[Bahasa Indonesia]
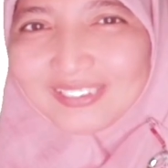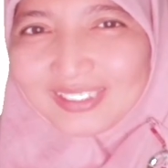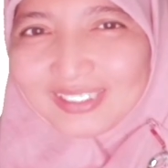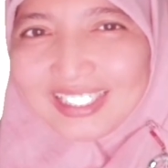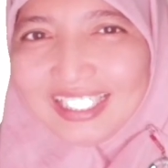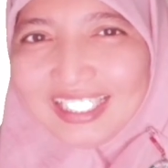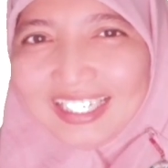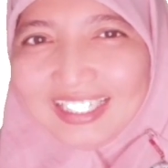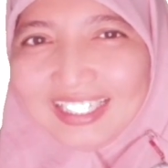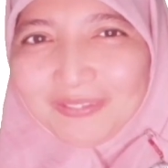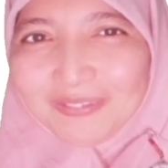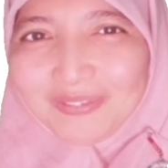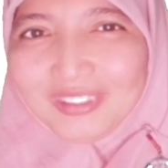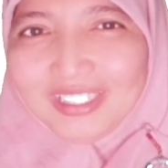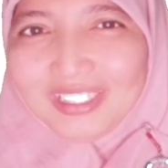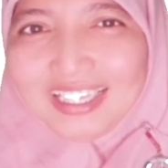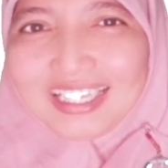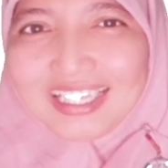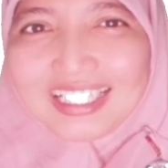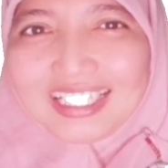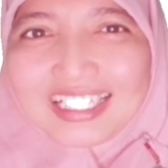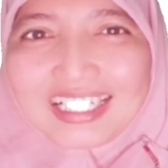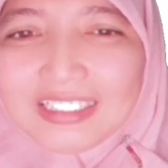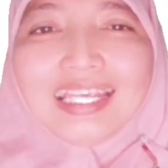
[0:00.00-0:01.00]
Oke. Okay.
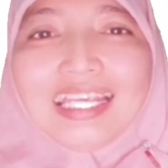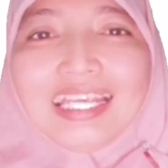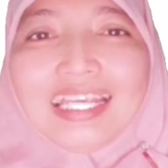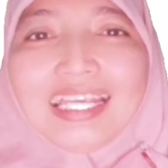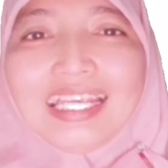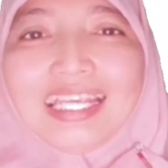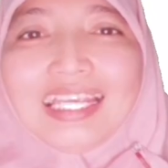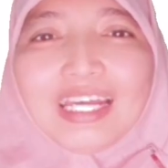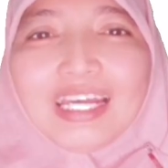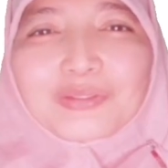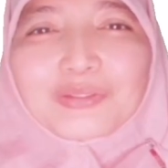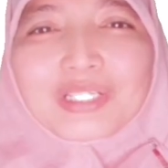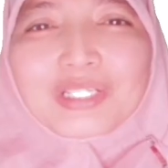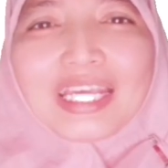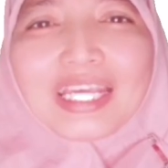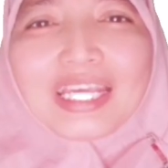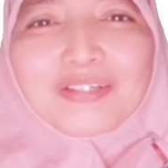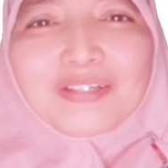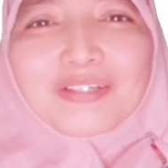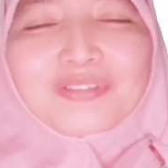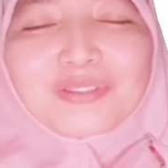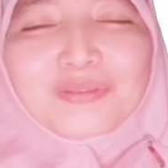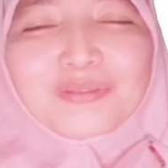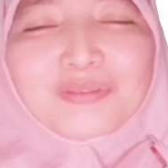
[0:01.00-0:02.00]
Gitu. Oke okay,
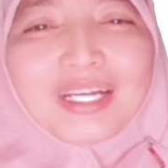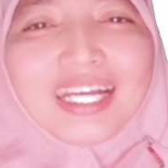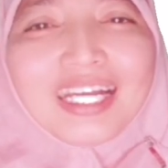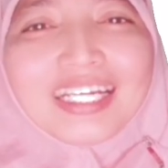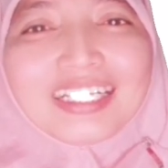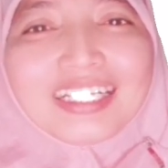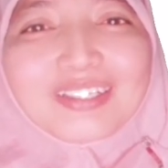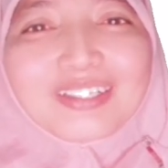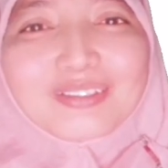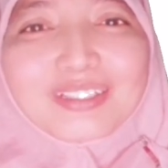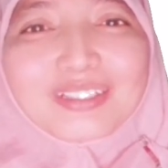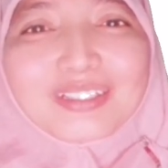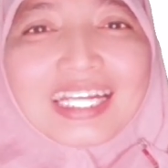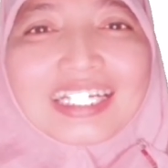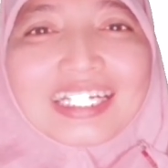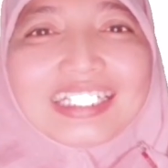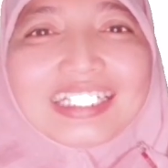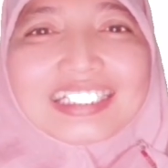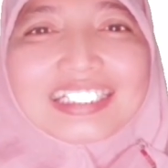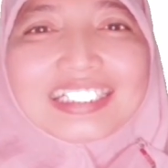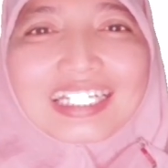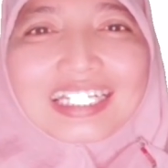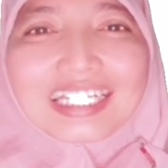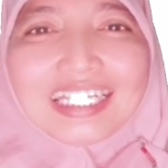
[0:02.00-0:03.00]
everyone, itu
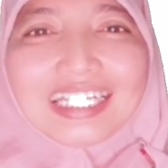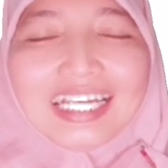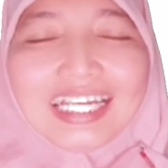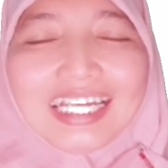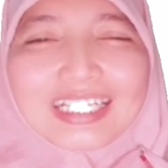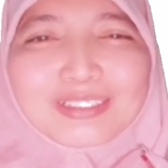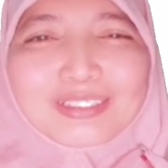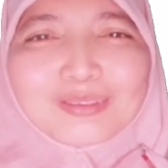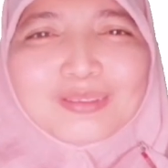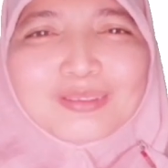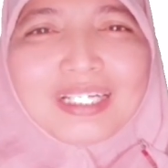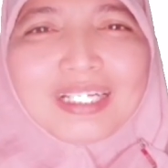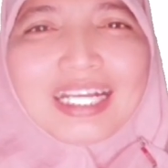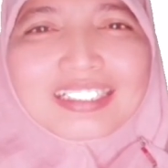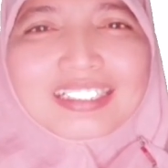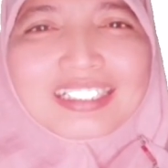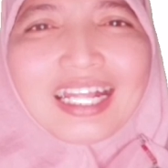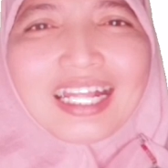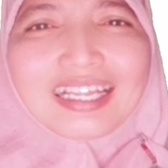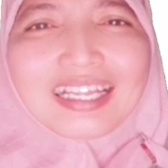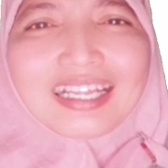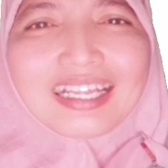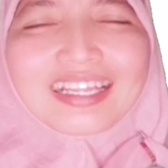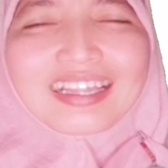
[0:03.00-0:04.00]
tadi sekilas
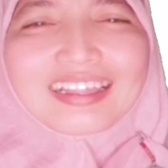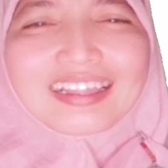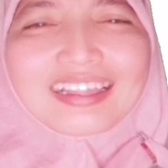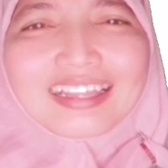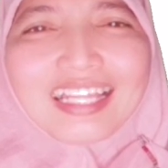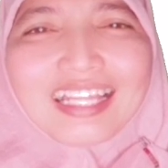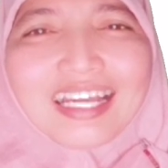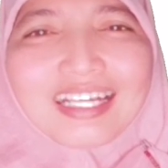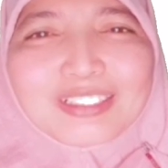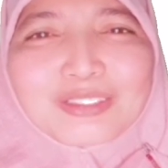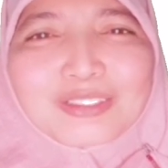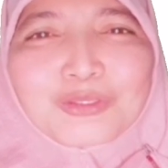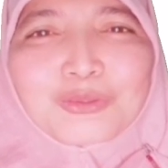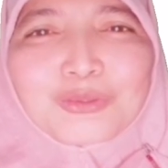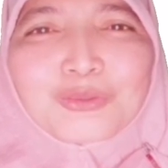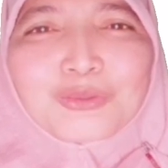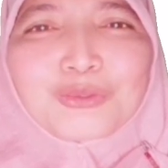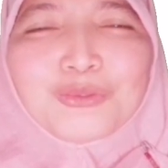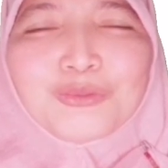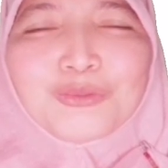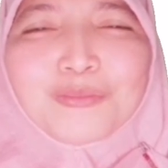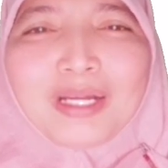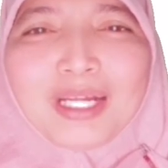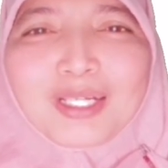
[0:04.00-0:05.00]
ulasan tentang
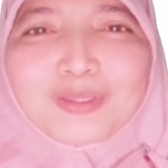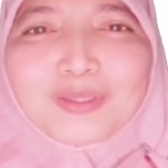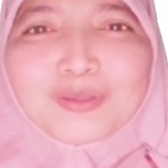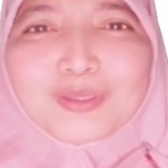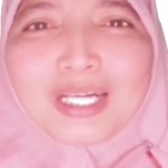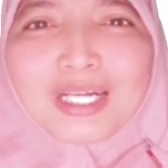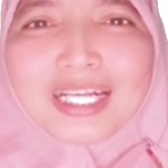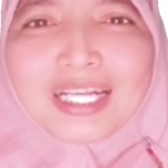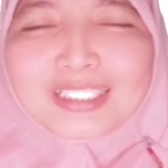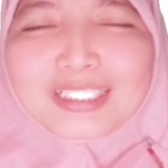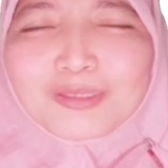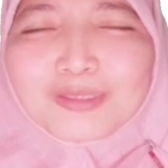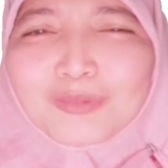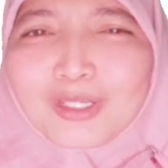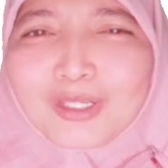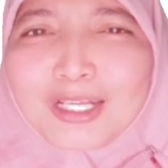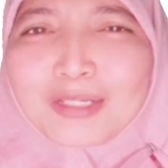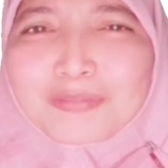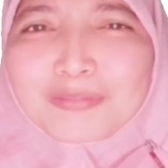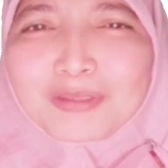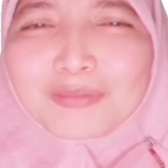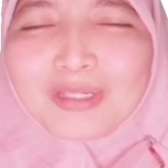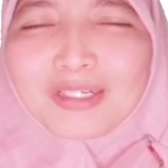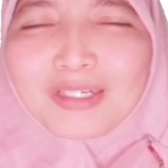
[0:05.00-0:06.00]
suku Madura.
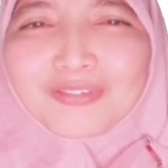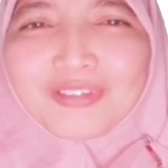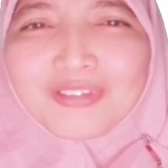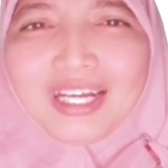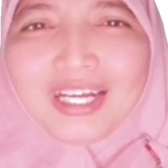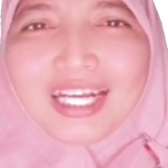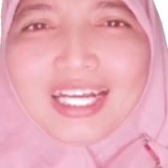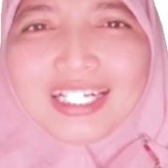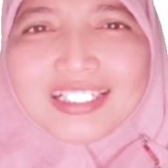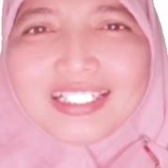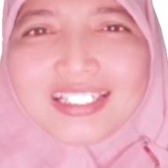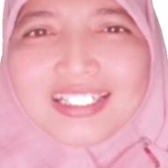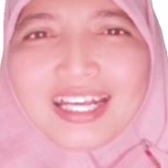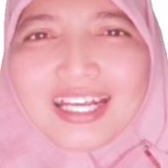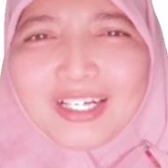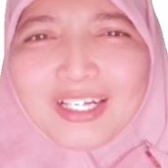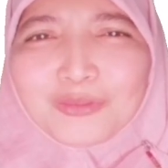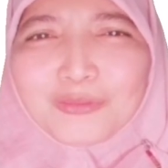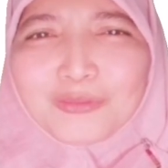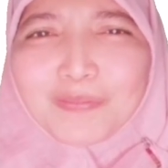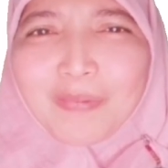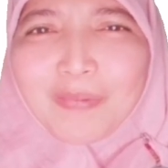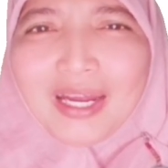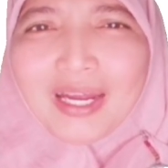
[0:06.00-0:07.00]
Semoga bermanfaat. Jangan
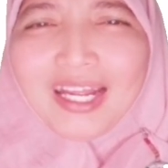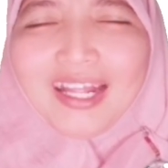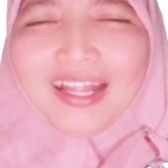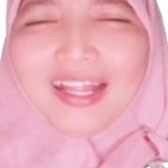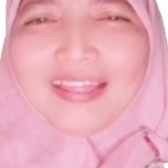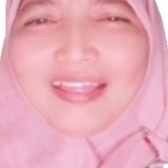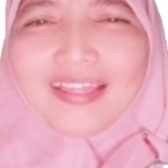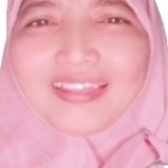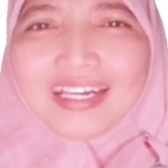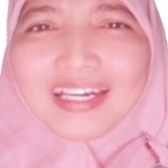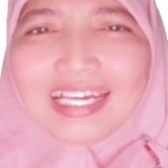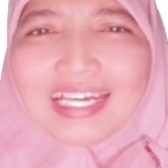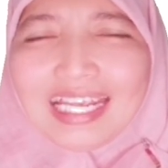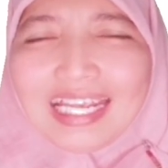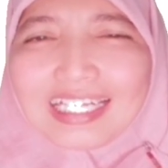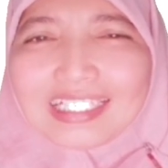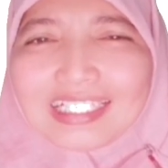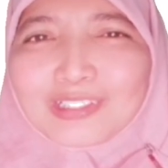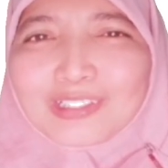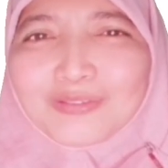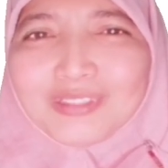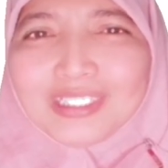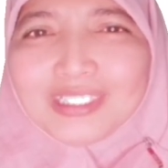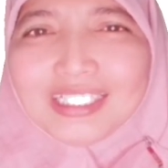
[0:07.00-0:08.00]
lupa the
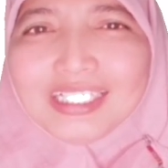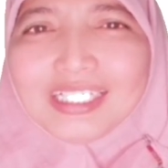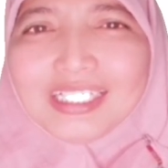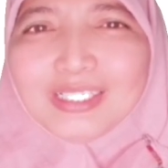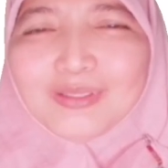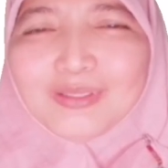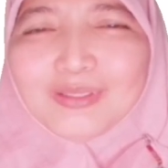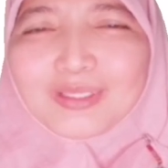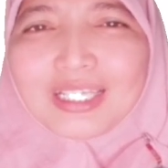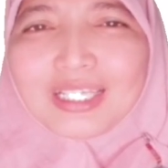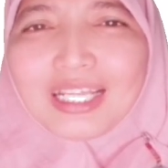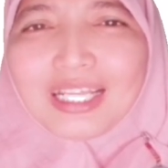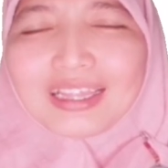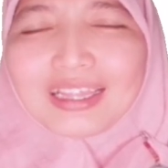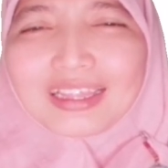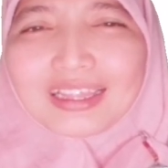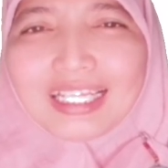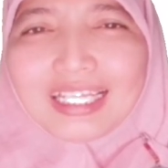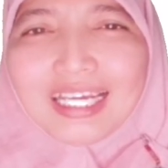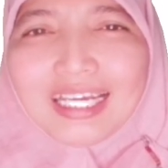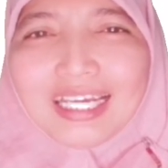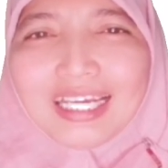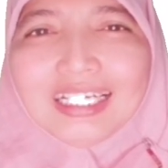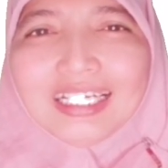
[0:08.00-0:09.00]
next video
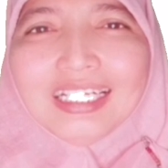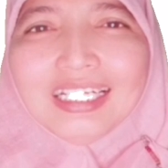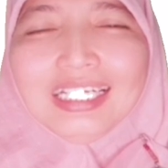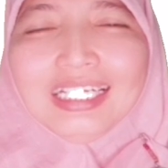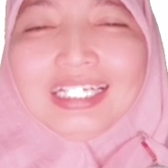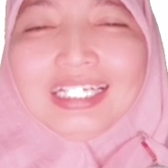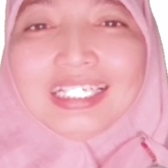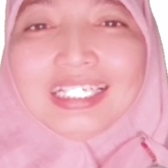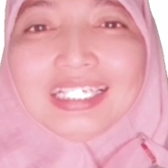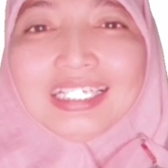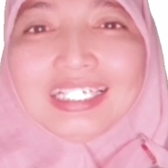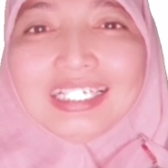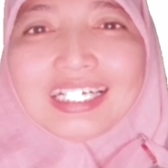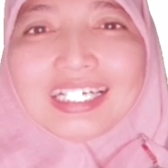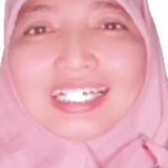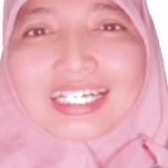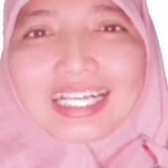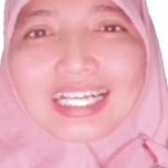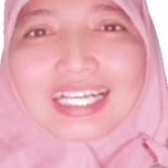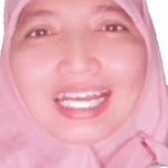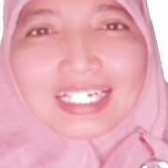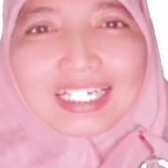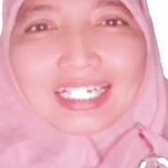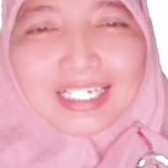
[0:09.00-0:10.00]
tentang uh,
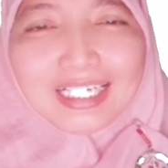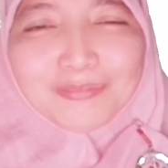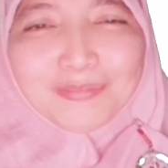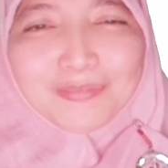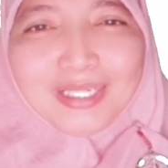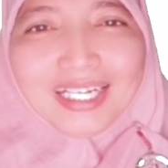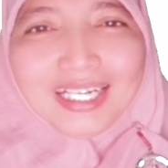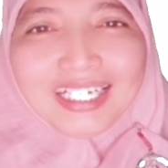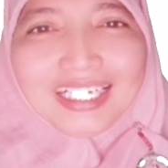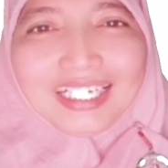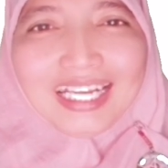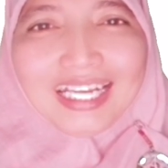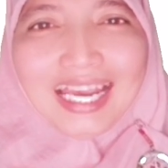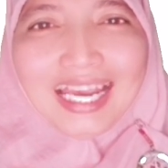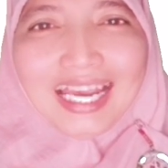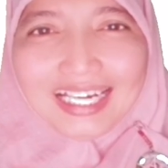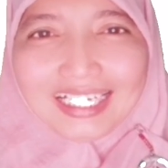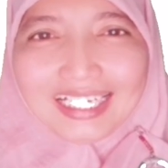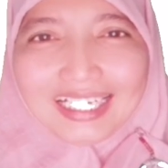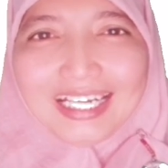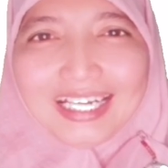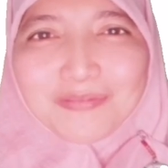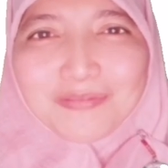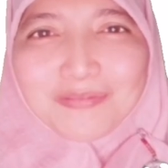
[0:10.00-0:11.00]
keragaman
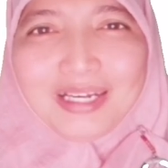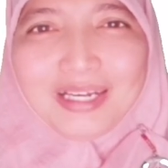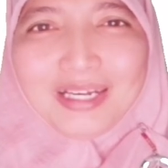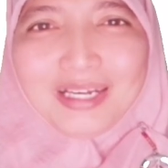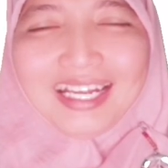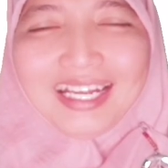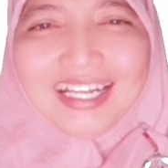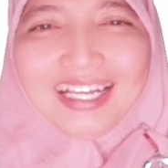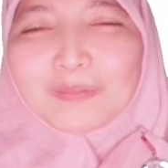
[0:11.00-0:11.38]
agama.